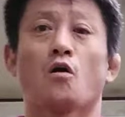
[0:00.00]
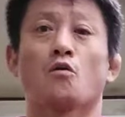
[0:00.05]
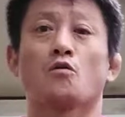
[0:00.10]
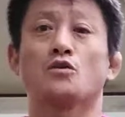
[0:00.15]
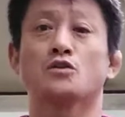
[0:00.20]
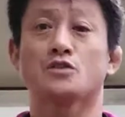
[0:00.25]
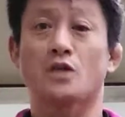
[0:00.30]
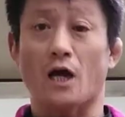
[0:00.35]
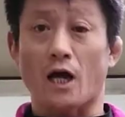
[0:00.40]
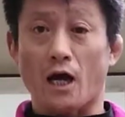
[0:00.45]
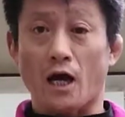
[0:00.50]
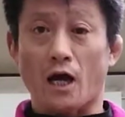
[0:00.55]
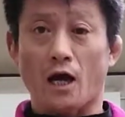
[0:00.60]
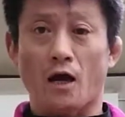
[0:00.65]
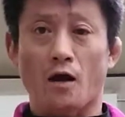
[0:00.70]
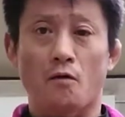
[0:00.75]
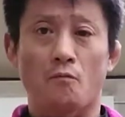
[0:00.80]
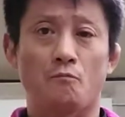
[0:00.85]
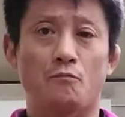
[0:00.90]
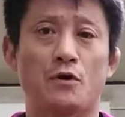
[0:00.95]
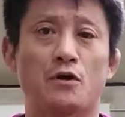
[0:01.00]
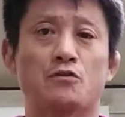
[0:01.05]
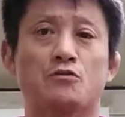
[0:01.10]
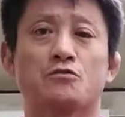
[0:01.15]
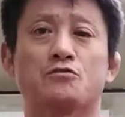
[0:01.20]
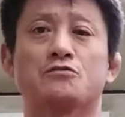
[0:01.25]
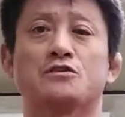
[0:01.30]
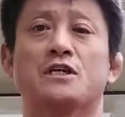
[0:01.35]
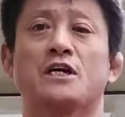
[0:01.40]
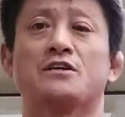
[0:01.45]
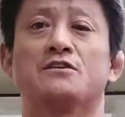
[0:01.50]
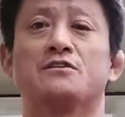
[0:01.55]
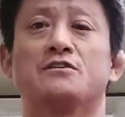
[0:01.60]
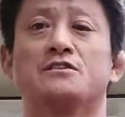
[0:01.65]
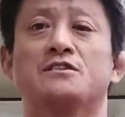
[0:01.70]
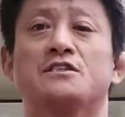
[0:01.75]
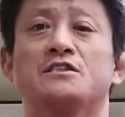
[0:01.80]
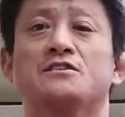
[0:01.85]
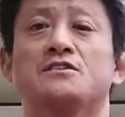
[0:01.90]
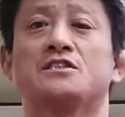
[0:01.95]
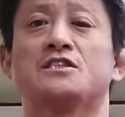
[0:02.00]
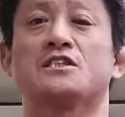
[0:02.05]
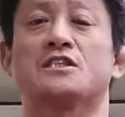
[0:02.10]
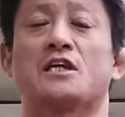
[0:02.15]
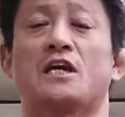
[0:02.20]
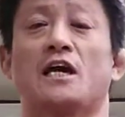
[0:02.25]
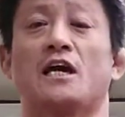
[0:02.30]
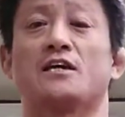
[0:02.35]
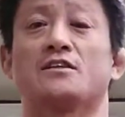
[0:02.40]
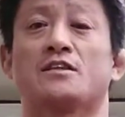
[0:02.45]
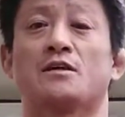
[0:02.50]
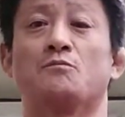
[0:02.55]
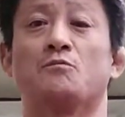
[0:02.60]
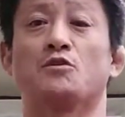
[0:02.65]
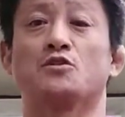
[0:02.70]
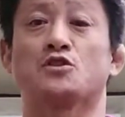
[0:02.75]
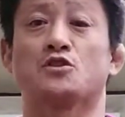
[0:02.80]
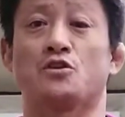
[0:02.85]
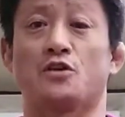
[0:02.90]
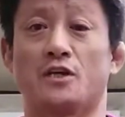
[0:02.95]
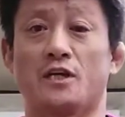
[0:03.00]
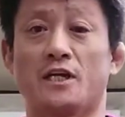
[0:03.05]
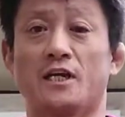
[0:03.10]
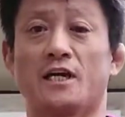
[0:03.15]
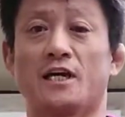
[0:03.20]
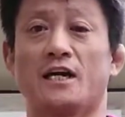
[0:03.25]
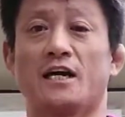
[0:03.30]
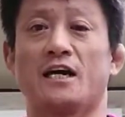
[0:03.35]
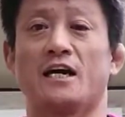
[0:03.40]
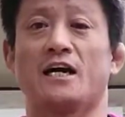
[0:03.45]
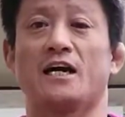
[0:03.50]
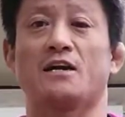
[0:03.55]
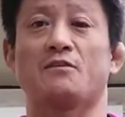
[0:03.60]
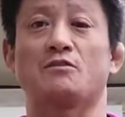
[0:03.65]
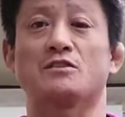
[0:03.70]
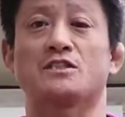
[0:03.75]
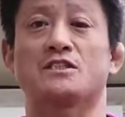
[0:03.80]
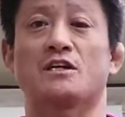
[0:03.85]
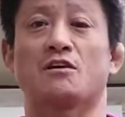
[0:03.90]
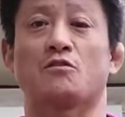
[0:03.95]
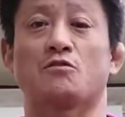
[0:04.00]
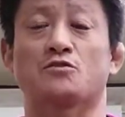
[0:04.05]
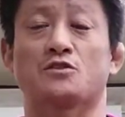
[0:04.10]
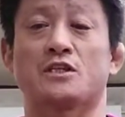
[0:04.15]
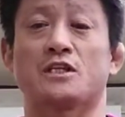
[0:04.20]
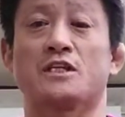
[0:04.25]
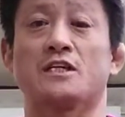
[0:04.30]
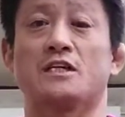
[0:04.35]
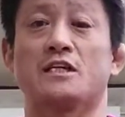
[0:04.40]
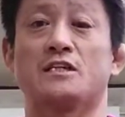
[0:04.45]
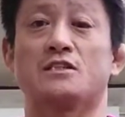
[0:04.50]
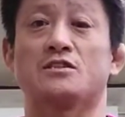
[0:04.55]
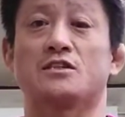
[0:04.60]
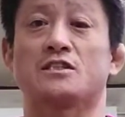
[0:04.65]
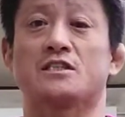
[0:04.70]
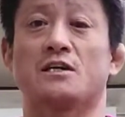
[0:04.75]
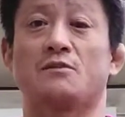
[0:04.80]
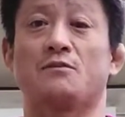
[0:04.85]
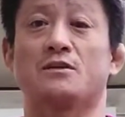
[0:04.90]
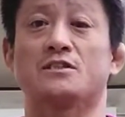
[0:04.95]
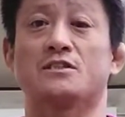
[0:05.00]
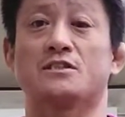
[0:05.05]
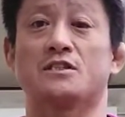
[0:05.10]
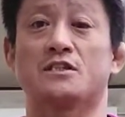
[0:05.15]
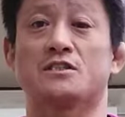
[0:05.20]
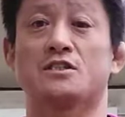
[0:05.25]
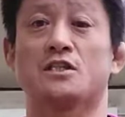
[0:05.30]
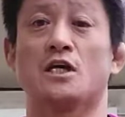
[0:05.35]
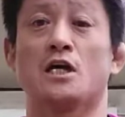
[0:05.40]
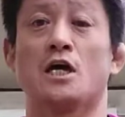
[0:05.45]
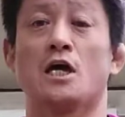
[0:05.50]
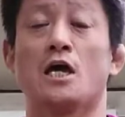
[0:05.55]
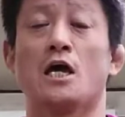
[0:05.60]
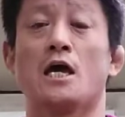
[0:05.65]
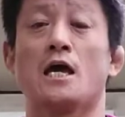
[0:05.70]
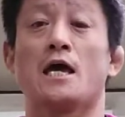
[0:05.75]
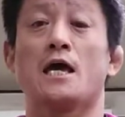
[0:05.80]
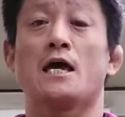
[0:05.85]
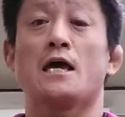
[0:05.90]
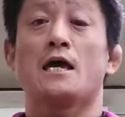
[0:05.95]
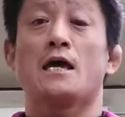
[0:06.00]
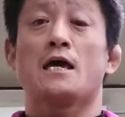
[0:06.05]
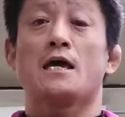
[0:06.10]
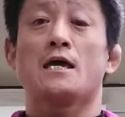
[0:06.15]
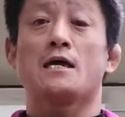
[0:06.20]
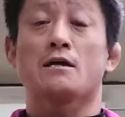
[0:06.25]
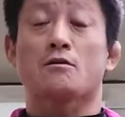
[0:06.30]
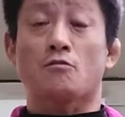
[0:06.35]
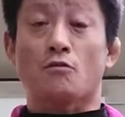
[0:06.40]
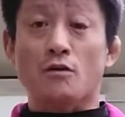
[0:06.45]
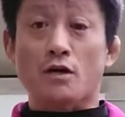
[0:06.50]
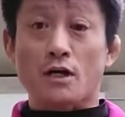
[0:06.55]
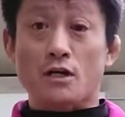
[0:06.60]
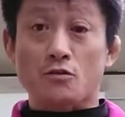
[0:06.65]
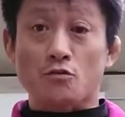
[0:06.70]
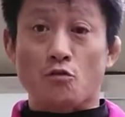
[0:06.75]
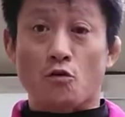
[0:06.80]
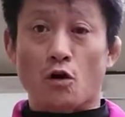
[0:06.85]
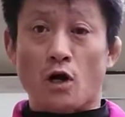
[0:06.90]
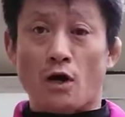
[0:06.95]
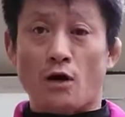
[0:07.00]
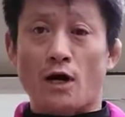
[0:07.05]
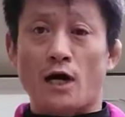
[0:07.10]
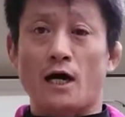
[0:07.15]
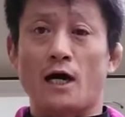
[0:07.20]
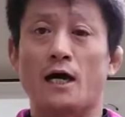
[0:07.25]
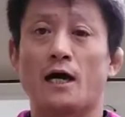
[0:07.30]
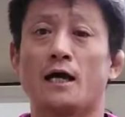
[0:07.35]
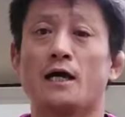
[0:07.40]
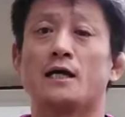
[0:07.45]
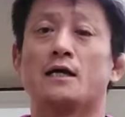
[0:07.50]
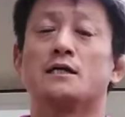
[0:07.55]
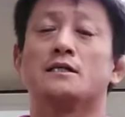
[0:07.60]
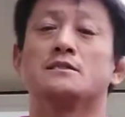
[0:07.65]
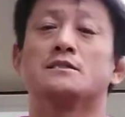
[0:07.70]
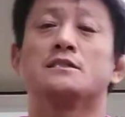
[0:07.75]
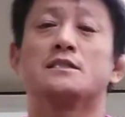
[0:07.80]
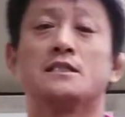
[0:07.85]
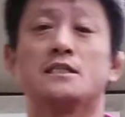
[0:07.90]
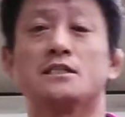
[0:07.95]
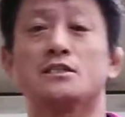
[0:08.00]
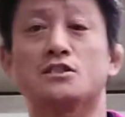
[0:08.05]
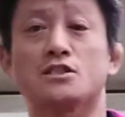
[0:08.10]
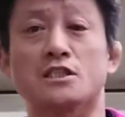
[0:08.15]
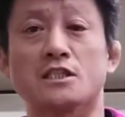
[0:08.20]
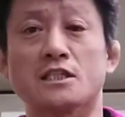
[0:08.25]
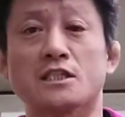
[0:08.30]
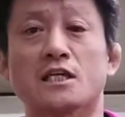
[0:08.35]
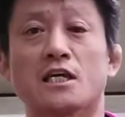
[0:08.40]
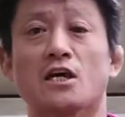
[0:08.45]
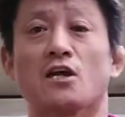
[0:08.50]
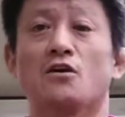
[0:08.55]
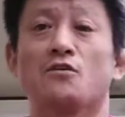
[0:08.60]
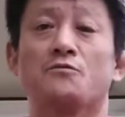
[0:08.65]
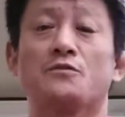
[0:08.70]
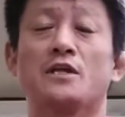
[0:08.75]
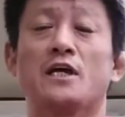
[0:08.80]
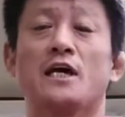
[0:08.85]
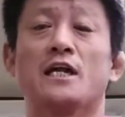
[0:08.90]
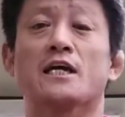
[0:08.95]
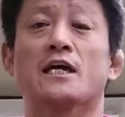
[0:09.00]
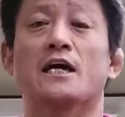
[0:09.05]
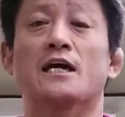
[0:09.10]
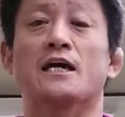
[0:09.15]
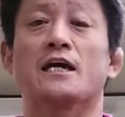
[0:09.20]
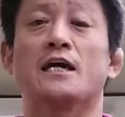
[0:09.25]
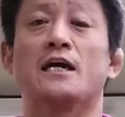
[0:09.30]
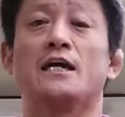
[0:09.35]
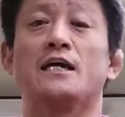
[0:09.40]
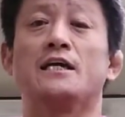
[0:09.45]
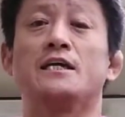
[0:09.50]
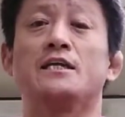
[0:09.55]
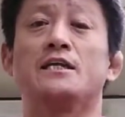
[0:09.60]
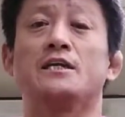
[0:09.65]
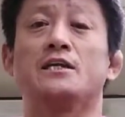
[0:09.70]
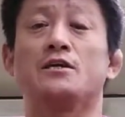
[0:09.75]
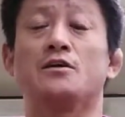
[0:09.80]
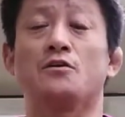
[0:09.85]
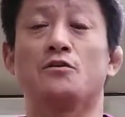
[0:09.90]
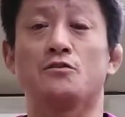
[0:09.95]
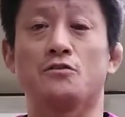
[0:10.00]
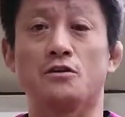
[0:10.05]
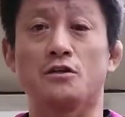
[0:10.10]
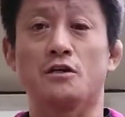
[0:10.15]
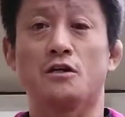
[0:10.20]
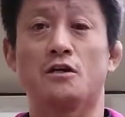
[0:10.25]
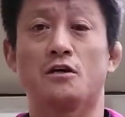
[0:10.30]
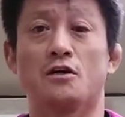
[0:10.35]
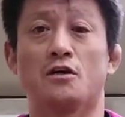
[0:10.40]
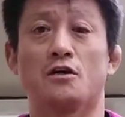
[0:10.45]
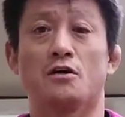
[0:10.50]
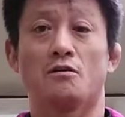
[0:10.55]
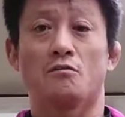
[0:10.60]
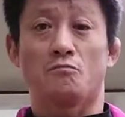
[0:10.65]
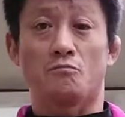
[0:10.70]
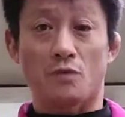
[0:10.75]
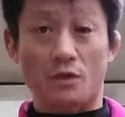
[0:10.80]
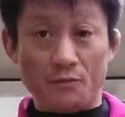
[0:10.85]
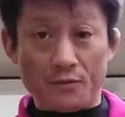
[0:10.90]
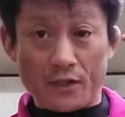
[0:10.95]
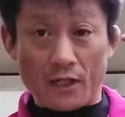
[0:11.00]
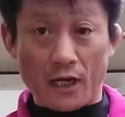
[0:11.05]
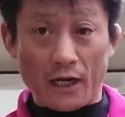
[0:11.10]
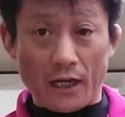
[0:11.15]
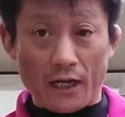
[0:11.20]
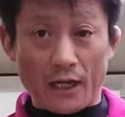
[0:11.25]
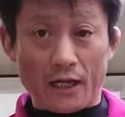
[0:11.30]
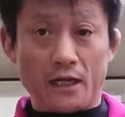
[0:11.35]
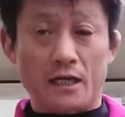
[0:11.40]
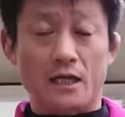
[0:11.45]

こんにちは目黒区にある自律神経専門治療院原町接骨院院長久松です、えー、今回の動画は自律神経の乱れが原因による耳鳴り